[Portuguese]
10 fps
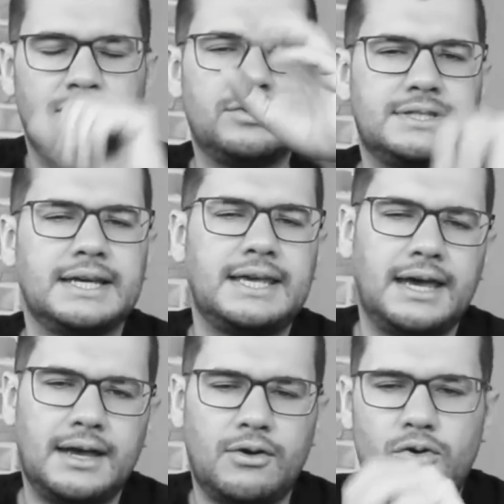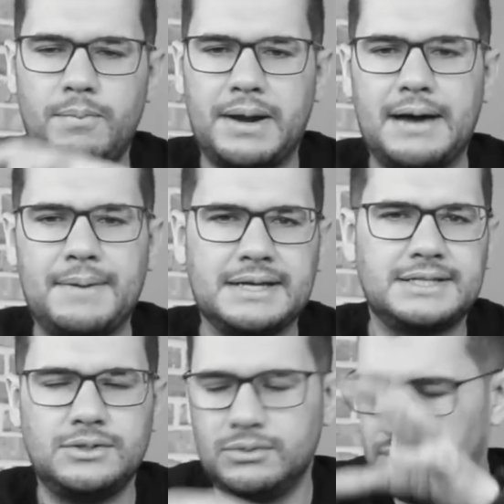Você quer comprar
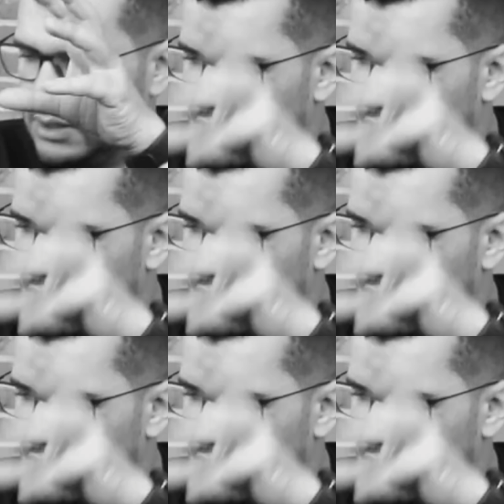Brasil?